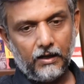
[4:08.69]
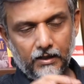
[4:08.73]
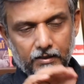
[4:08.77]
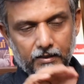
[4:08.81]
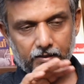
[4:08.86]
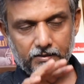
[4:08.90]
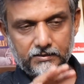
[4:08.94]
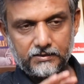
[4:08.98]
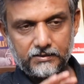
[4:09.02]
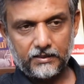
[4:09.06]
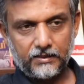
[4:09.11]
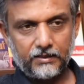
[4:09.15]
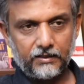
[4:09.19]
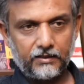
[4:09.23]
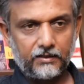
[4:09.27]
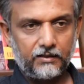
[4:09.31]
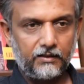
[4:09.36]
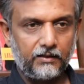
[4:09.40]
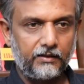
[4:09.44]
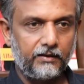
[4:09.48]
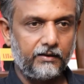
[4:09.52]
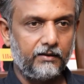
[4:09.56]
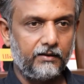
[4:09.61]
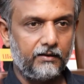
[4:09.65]
அந்த
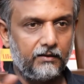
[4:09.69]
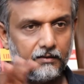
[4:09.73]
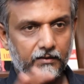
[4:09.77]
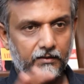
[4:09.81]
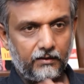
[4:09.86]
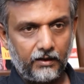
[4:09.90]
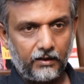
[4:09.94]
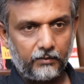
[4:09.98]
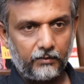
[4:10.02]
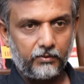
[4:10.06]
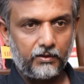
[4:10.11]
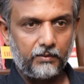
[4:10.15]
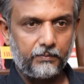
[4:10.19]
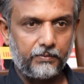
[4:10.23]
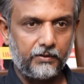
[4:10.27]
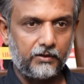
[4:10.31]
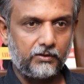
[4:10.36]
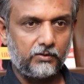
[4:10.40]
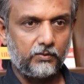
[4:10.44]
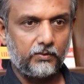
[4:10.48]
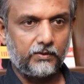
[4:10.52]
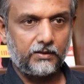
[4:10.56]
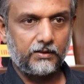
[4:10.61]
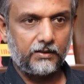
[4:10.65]
சட்டங்களை
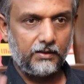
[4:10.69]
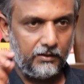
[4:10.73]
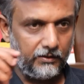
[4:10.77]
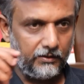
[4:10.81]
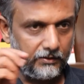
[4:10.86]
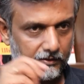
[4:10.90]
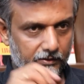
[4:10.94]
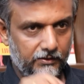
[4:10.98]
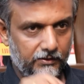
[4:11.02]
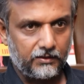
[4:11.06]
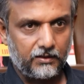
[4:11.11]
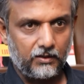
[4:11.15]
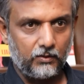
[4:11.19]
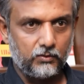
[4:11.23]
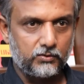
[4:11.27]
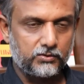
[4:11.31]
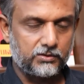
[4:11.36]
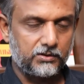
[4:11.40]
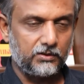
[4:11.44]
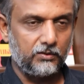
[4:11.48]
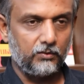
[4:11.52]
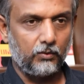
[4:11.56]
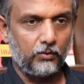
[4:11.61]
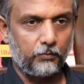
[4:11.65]
நடைமுறைப்படுத்துவதென்றால் இந்த
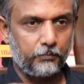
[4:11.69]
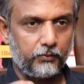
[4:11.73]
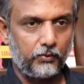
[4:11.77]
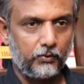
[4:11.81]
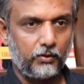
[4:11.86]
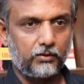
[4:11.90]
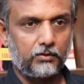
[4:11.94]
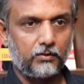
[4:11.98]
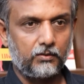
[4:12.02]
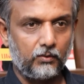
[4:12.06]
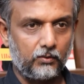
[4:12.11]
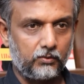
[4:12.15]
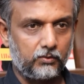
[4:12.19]
கவுன்சில் ஒப்புழை